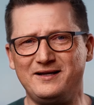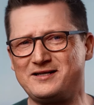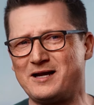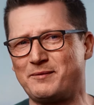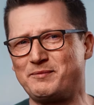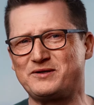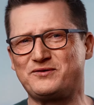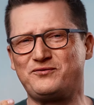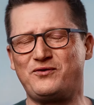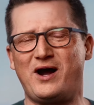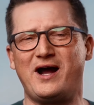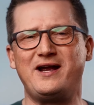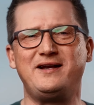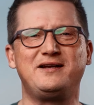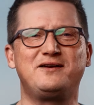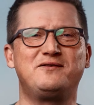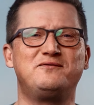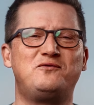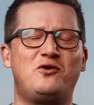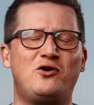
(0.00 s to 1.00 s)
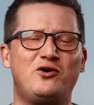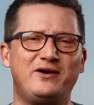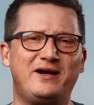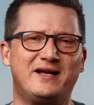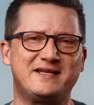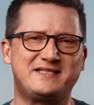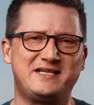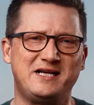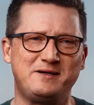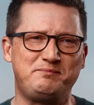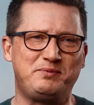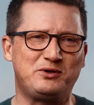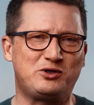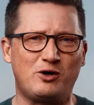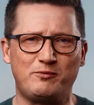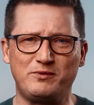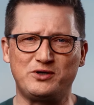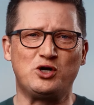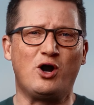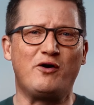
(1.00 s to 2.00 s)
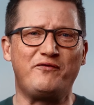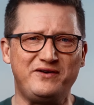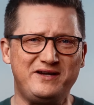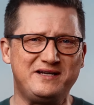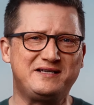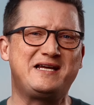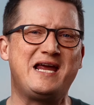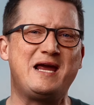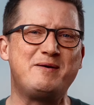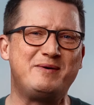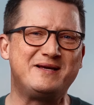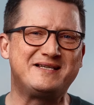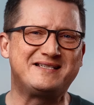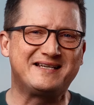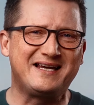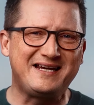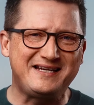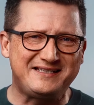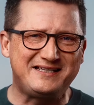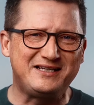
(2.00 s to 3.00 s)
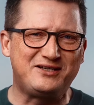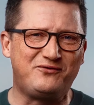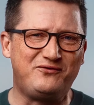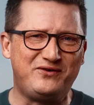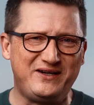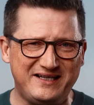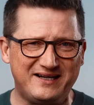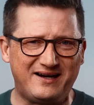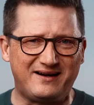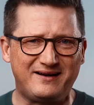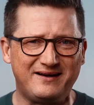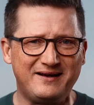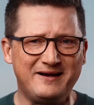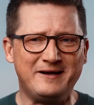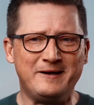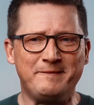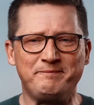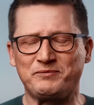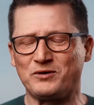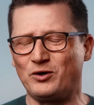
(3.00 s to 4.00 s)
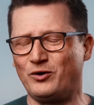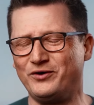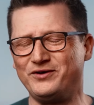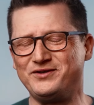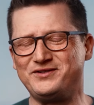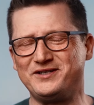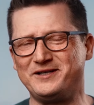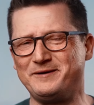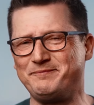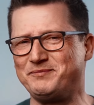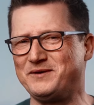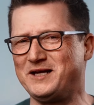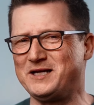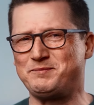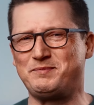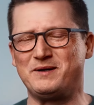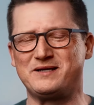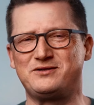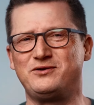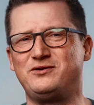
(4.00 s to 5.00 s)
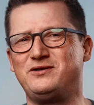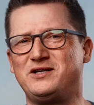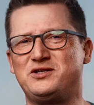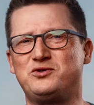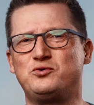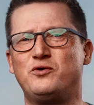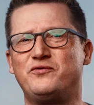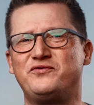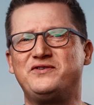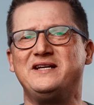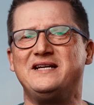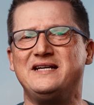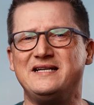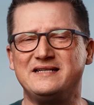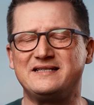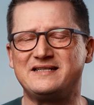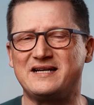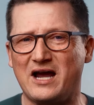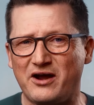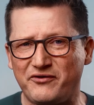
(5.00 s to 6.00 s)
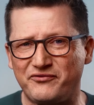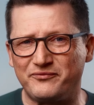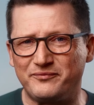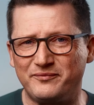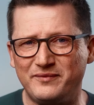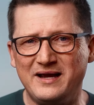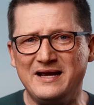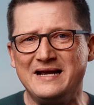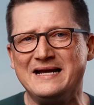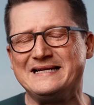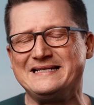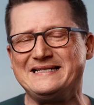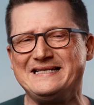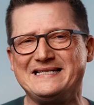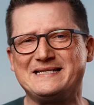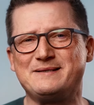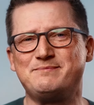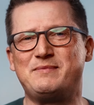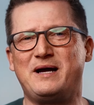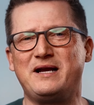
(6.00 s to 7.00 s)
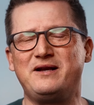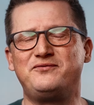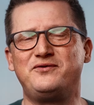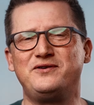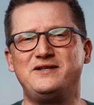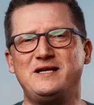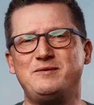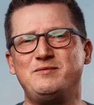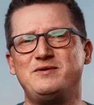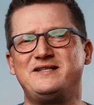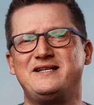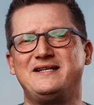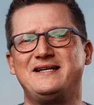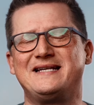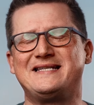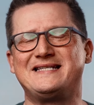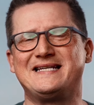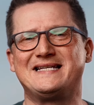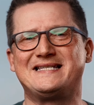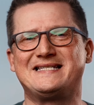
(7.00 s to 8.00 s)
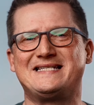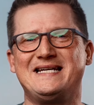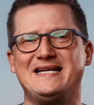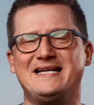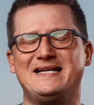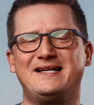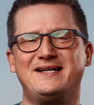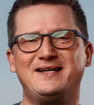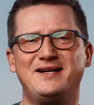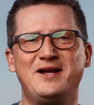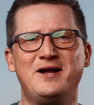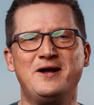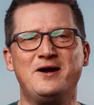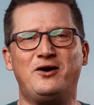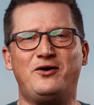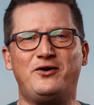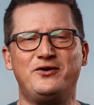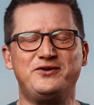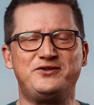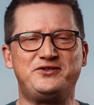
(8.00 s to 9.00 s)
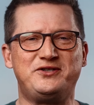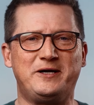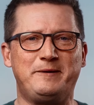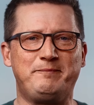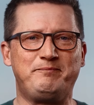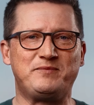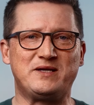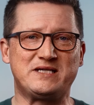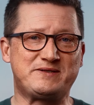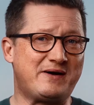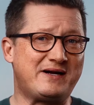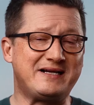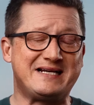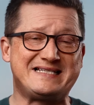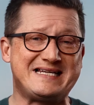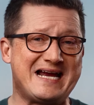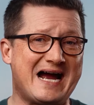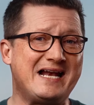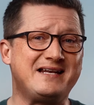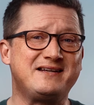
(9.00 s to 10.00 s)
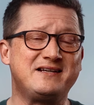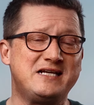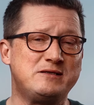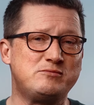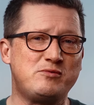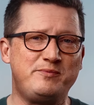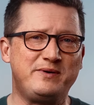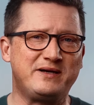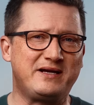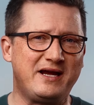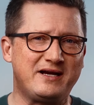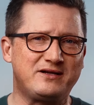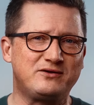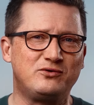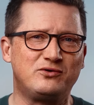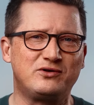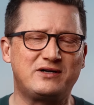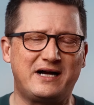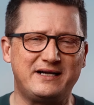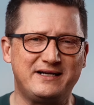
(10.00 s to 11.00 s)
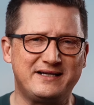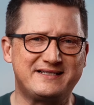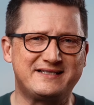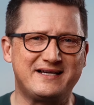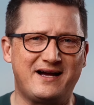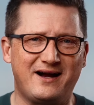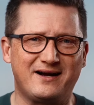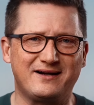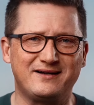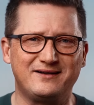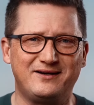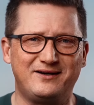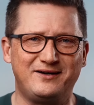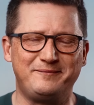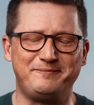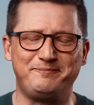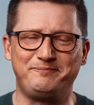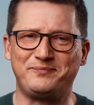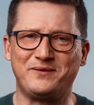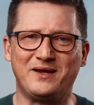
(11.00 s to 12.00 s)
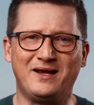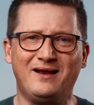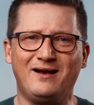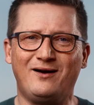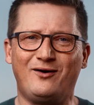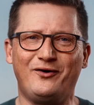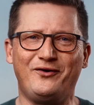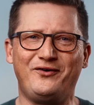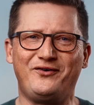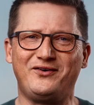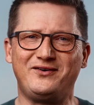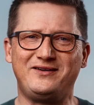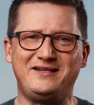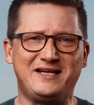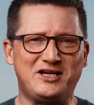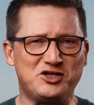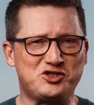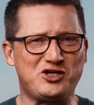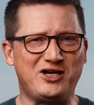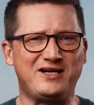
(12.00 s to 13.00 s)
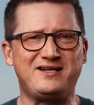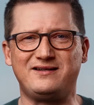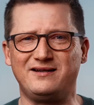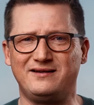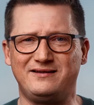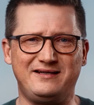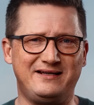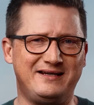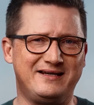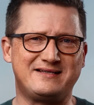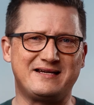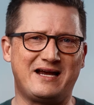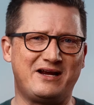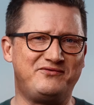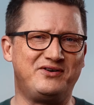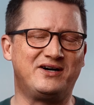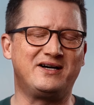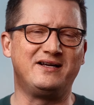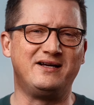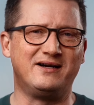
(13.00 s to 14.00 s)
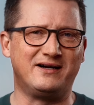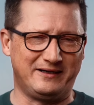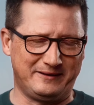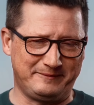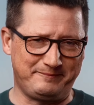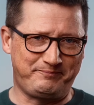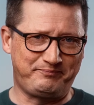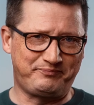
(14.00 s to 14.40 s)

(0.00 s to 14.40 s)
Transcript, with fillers: ich habe es vor einigen Wochen erzählt bekommen. Ich hoffe, ich gebe es richtig wieder. Und ähm, ich persönlich durfte ihn treffen, diesen Mann, von dem ich dir jetzt erzähle. Und ähm, es war eine sehr angenehme Begegnung, kann ich sagen. Ähm, und die Geschichte, die ist einfach irre.